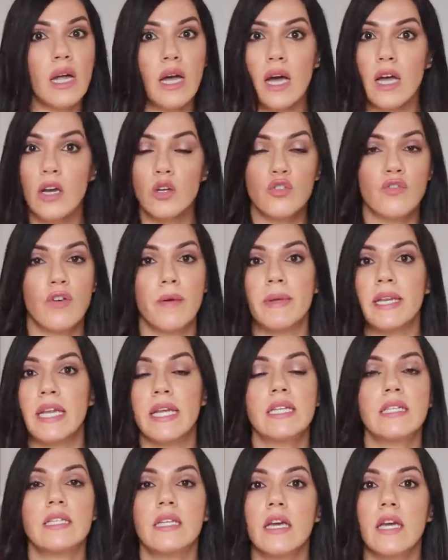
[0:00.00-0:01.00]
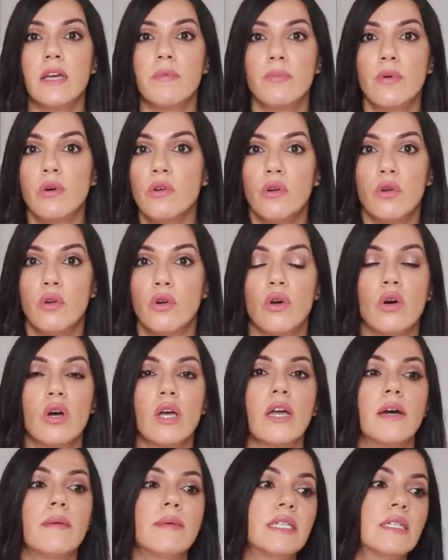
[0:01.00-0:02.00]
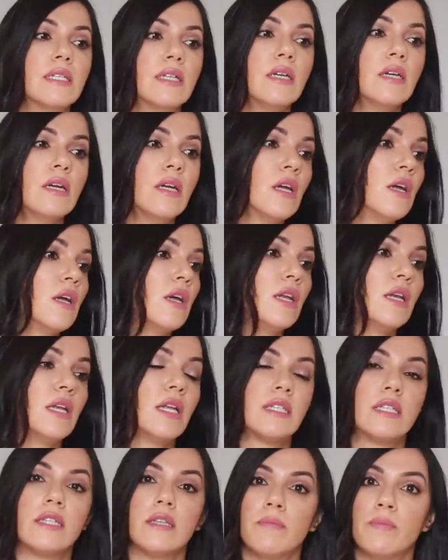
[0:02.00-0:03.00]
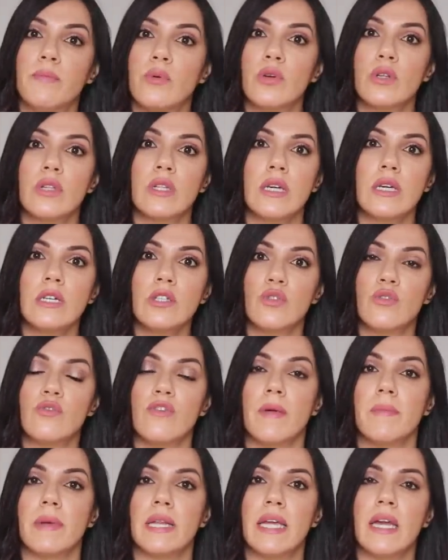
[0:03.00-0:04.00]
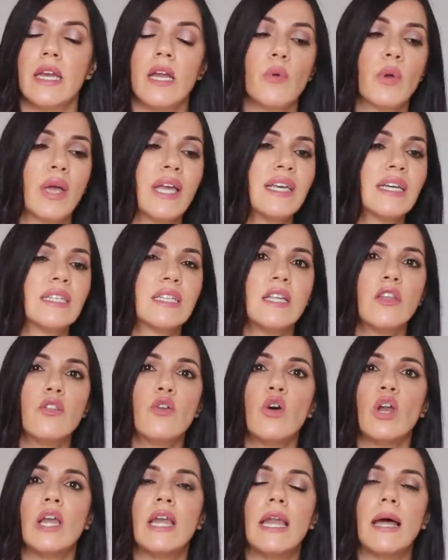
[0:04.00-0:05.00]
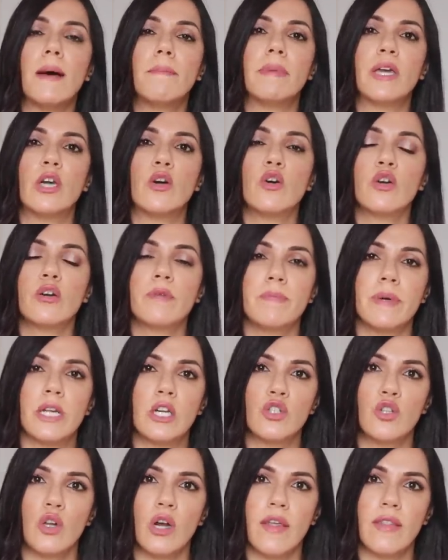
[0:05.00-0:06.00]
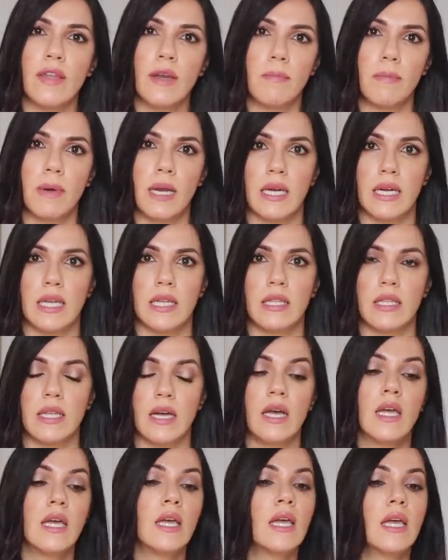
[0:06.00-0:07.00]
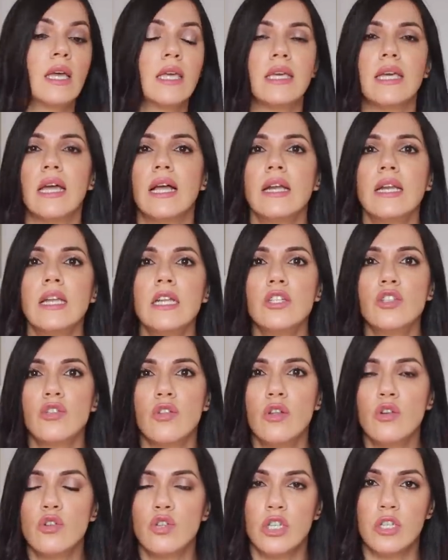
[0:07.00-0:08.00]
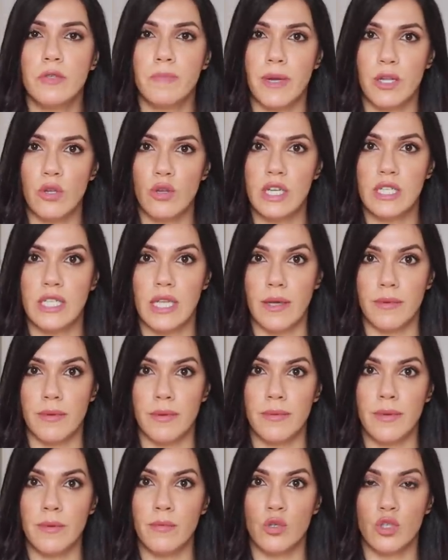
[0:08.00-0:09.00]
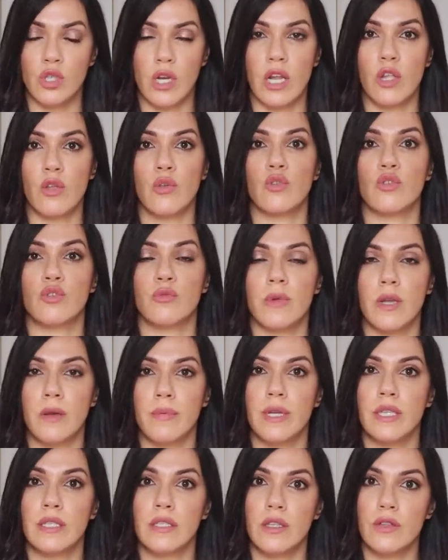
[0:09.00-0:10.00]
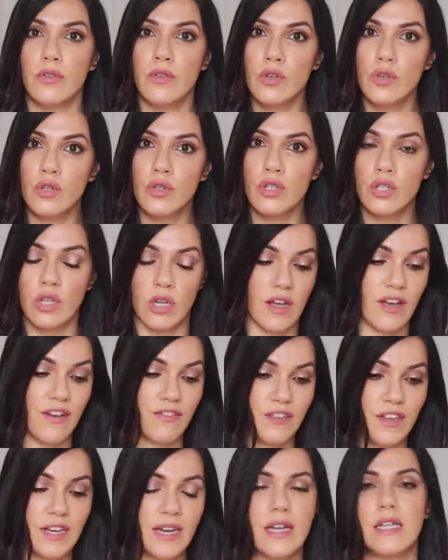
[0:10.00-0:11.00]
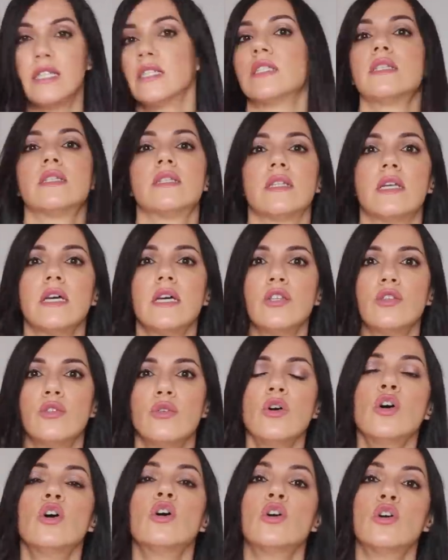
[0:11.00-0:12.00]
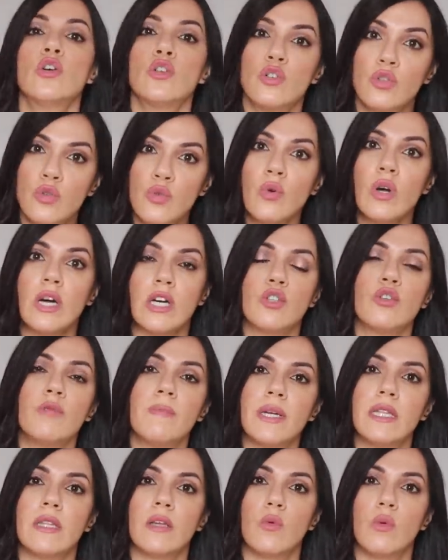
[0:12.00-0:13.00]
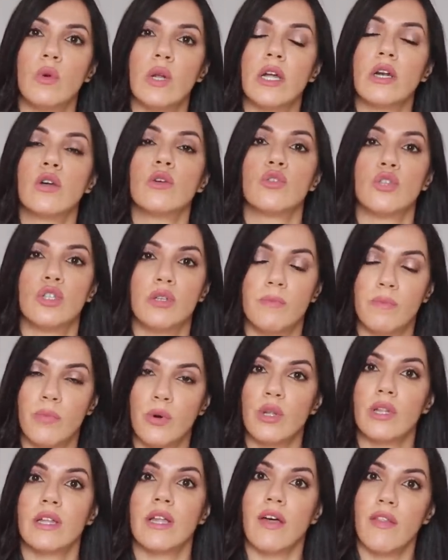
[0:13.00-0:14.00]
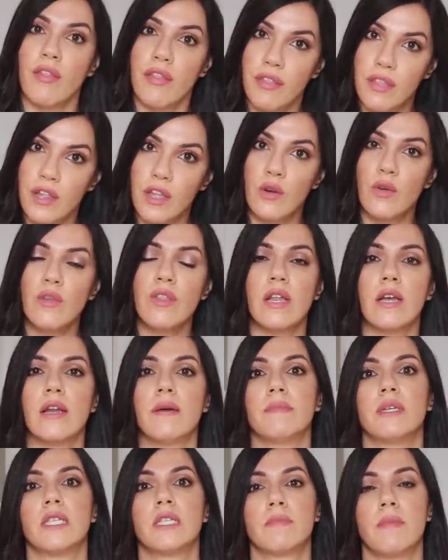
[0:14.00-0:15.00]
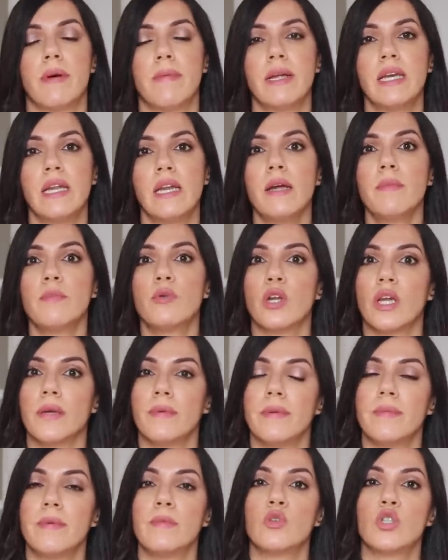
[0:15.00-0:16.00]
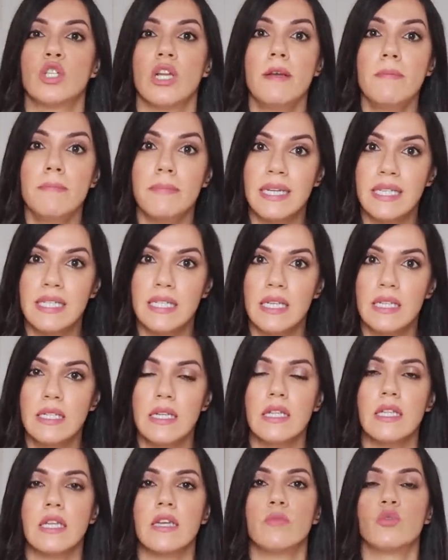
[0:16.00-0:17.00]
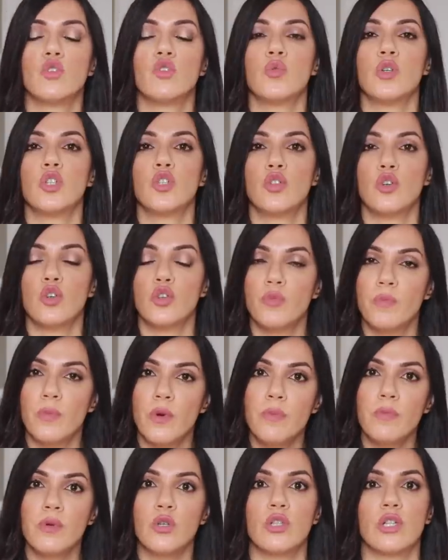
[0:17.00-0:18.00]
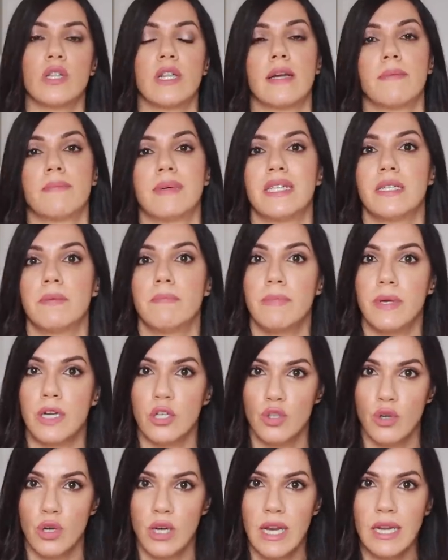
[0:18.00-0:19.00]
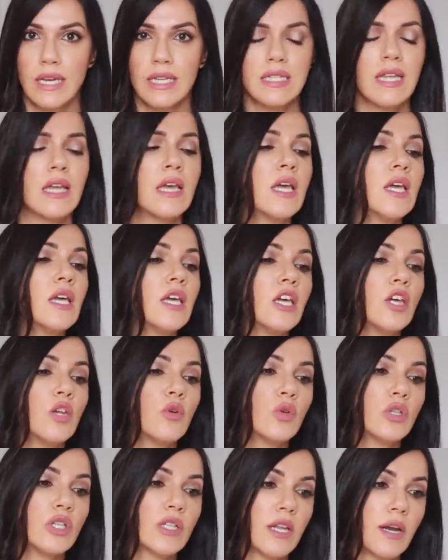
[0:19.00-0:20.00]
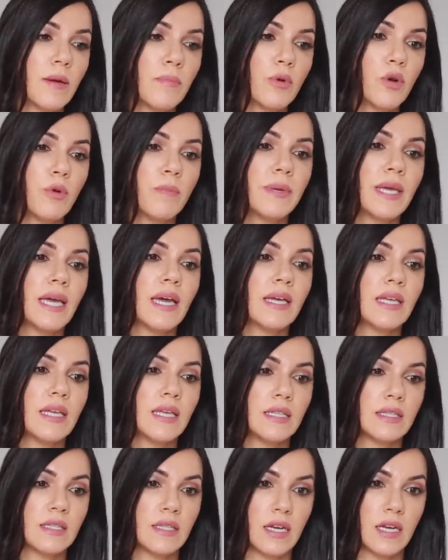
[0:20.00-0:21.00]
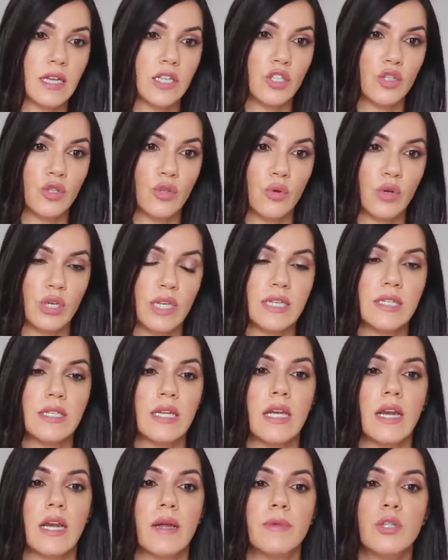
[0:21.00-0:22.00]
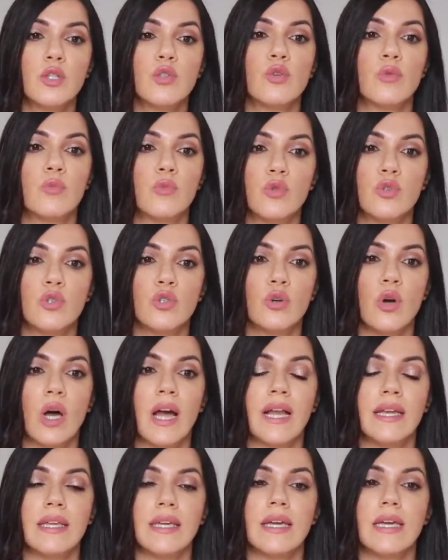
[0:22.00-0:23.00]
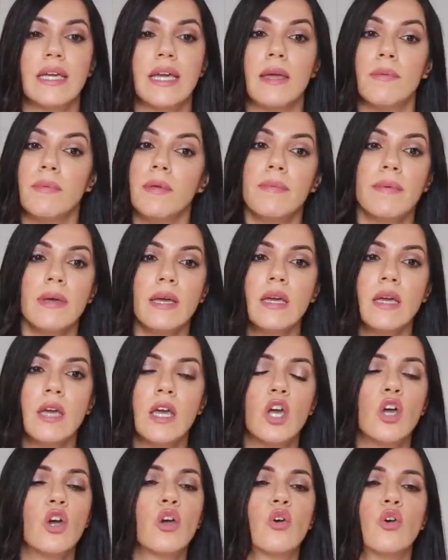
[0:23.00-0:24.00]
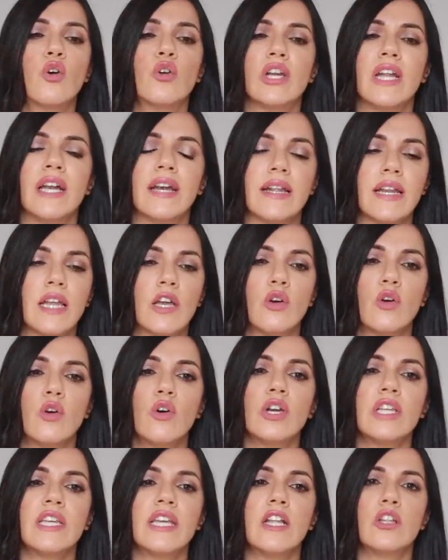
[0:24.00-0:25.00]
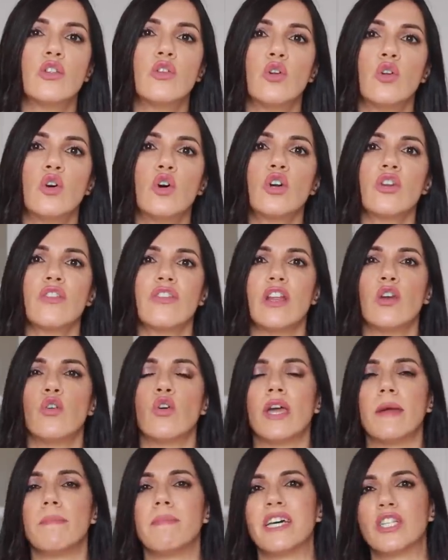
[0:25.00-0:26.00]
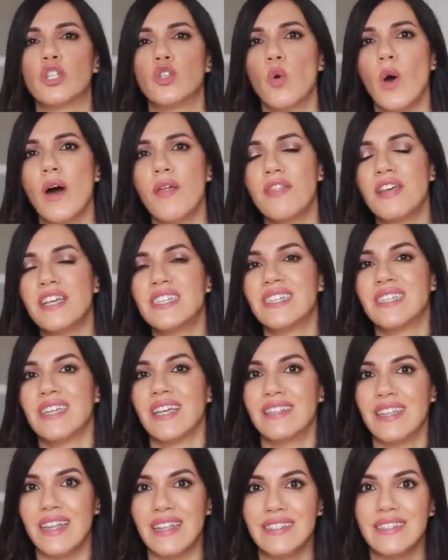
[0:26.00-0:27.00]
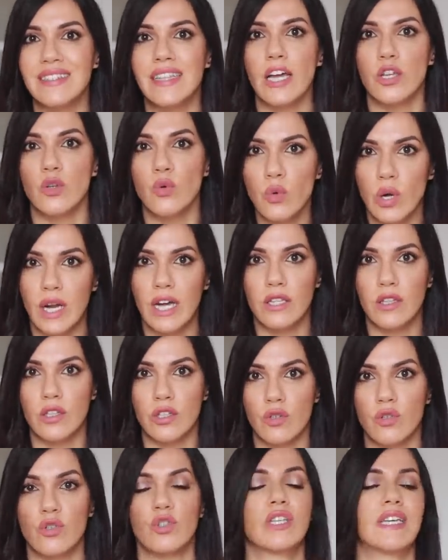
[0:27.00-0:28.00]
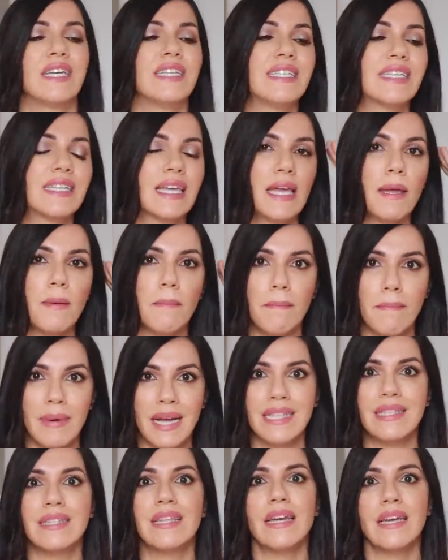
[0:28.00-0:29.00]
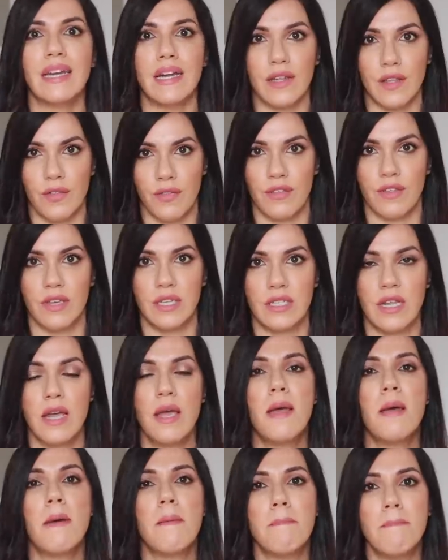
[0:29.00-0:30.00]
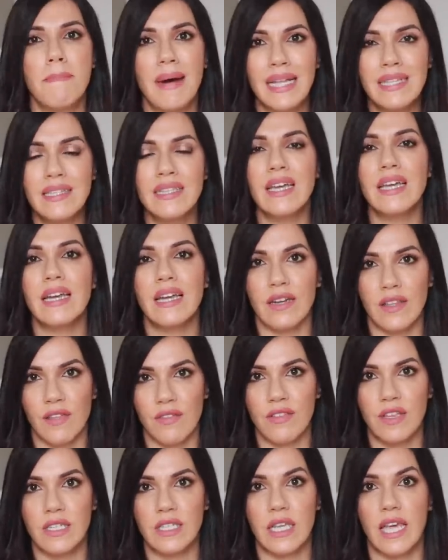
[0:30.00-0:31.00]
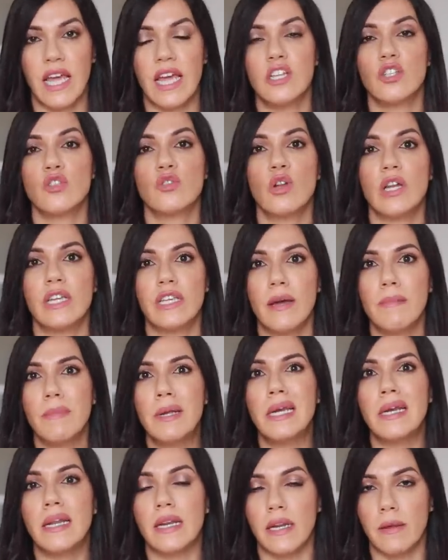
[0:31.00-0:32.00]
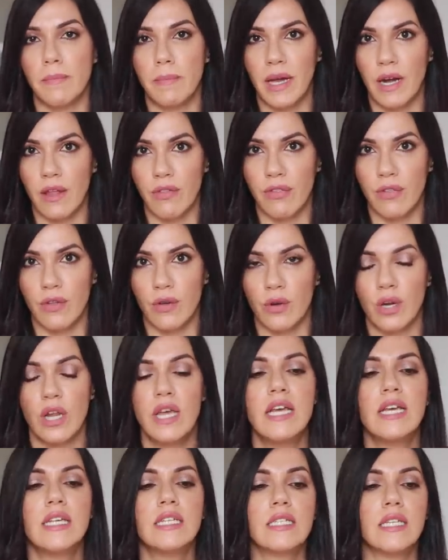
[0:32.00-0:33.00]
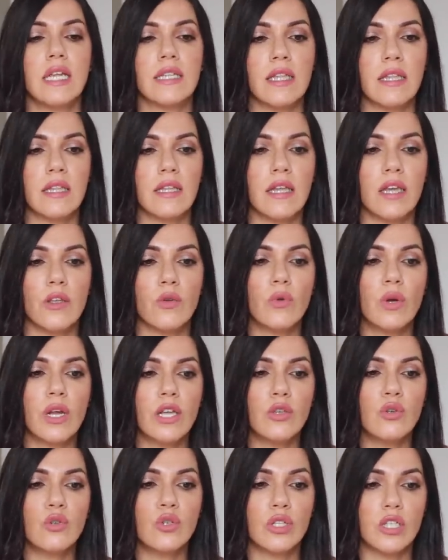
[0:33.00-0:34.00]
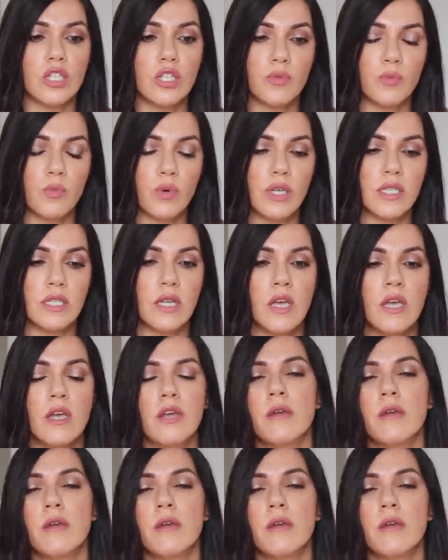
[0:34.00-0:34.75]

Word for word: A los familiares de Keipo, lógicamente, les importa su familiar, aunque haya sido la peor persona del planeta. Y al resto de los españoles que vivimos en el año 2022, a finales de este año, su caso particular nos importa cero de la misma manera, porque vivimos en el presente, tenemos nuestros propios dramas personales y nuestra propia intrahistoria. Así que lamento mucho a alguien que vive con el rencor y el dolor de lo que pasó hace 71 años, que es que manda narices Manda narices que a esto le llamen reparación, 71 años después.